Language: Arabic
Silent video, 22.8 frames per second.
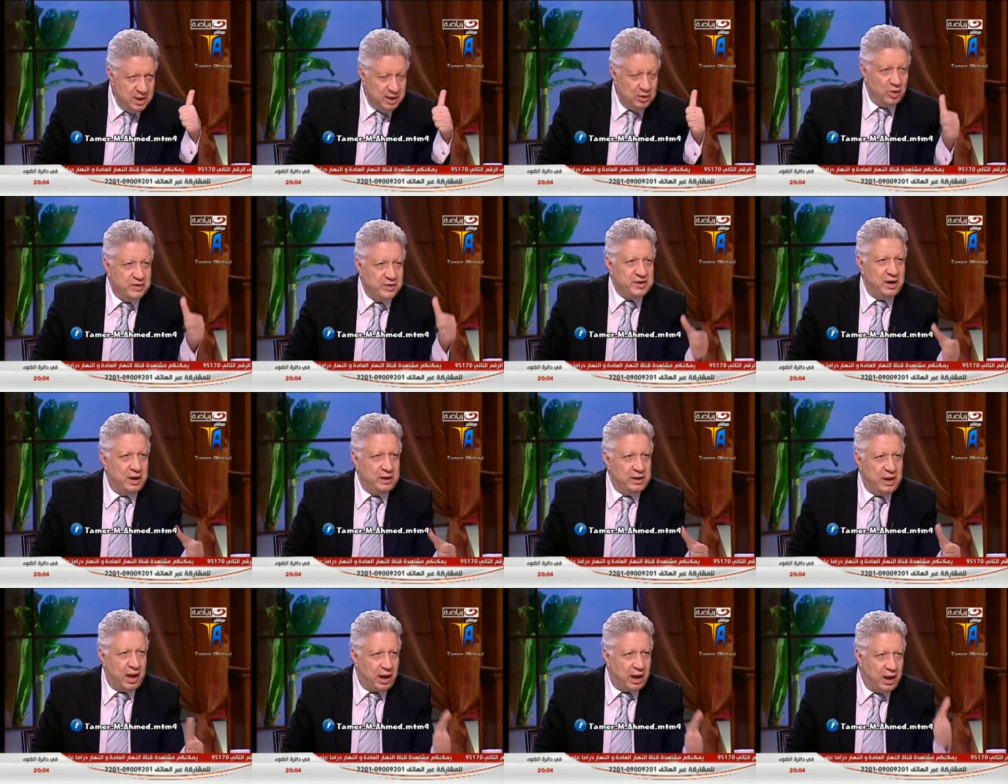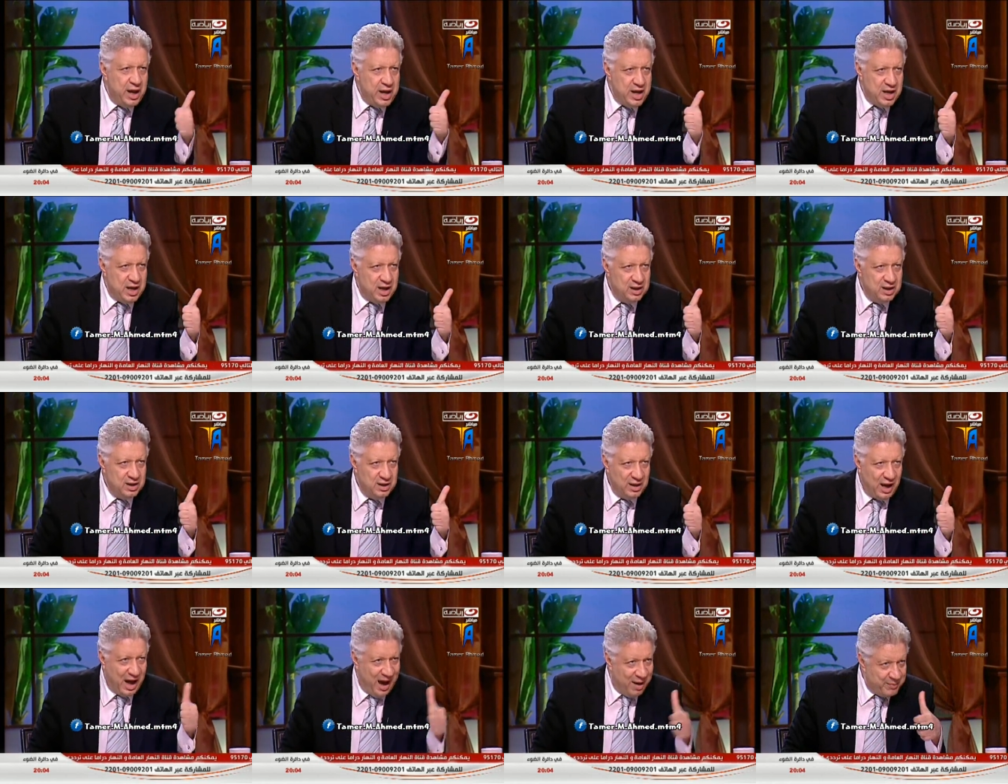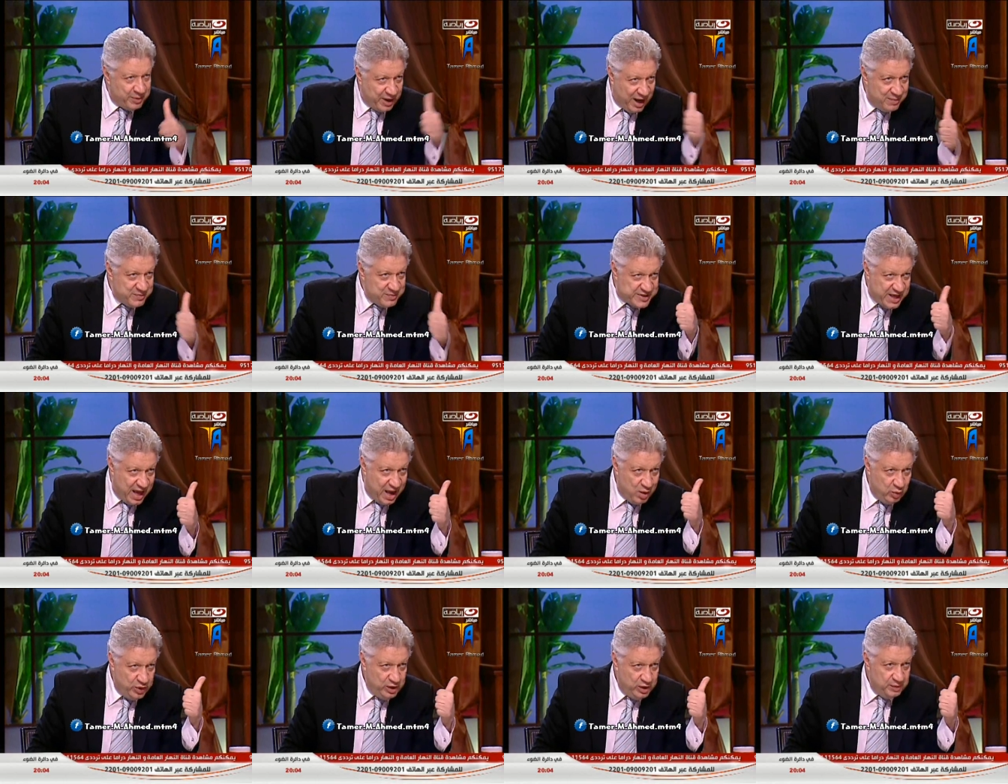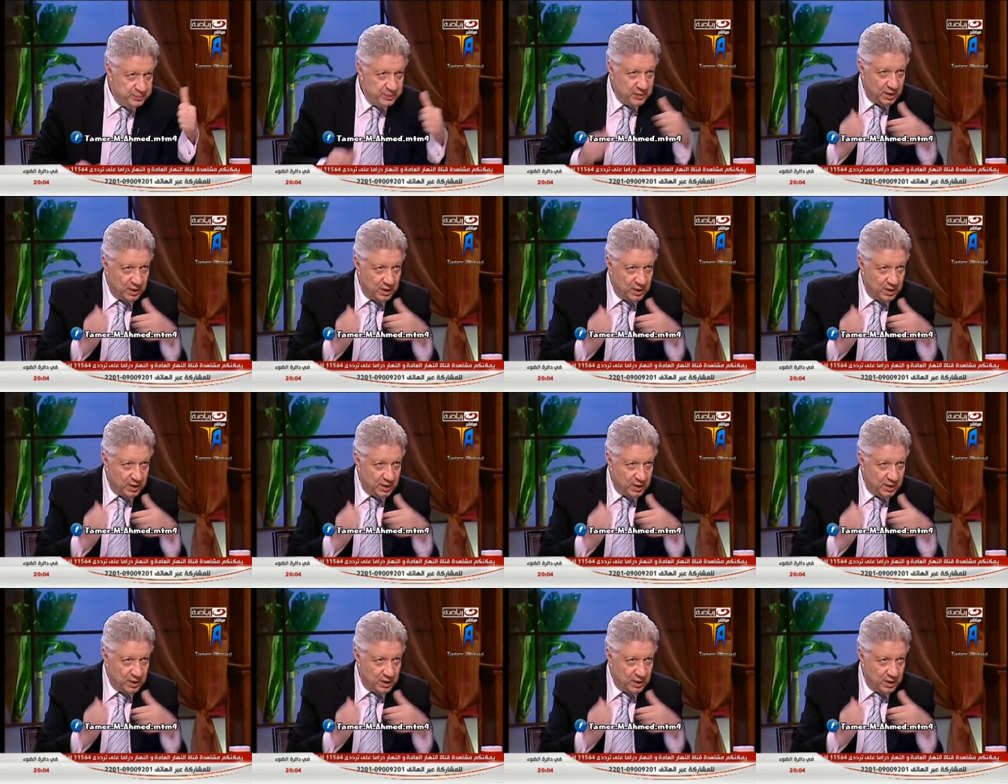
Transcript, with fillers: لوزير الداخليه عمرو حمزاوي